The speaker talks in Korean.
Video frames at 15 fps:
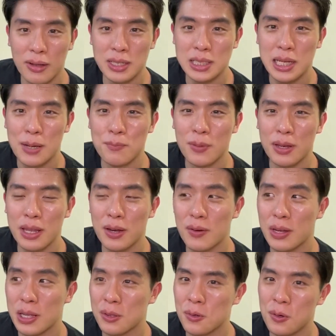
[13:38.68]
언제 한번
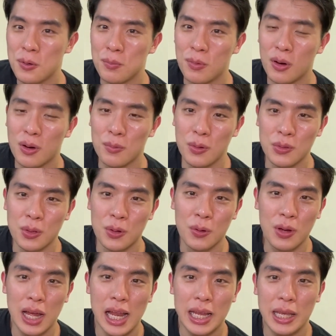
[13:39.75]
이렇게도
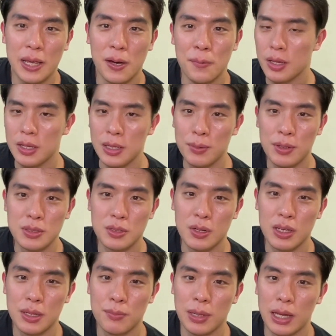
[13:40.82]
먹어보도록 할게요 이와
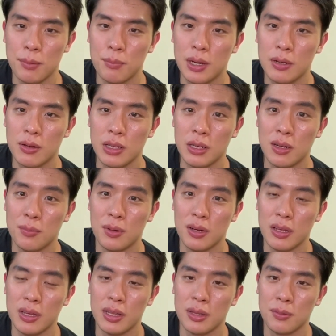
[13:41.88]
저의 100만원
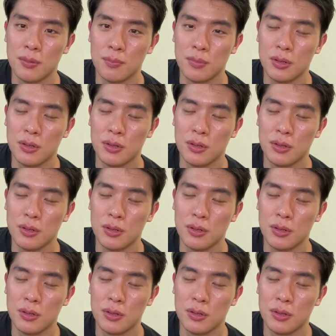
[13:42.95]
잃어버린